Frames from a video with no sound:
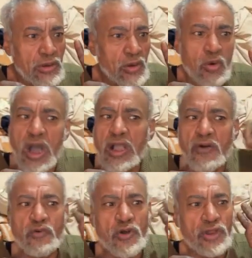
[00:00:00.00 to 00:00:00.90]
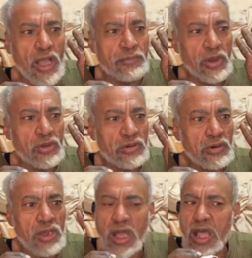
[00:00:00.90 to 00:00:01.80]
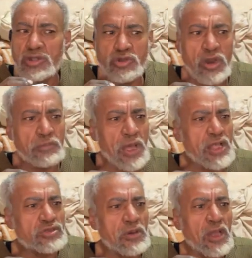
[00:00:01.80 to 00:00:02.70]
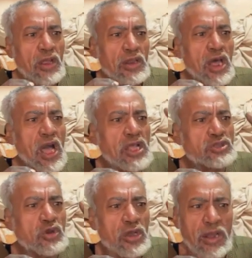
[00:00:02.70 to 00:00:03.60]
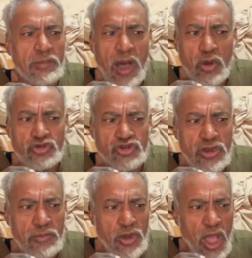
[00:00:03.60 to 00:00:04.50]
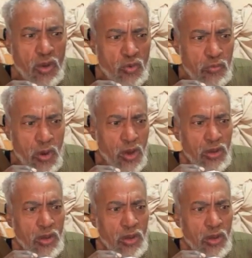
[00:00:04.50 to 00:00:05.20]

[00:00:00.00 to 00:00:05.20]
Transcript: وقفوني يا عمك لغايه دولك معد لغايه دولك لا باخذ جنيه من حكومه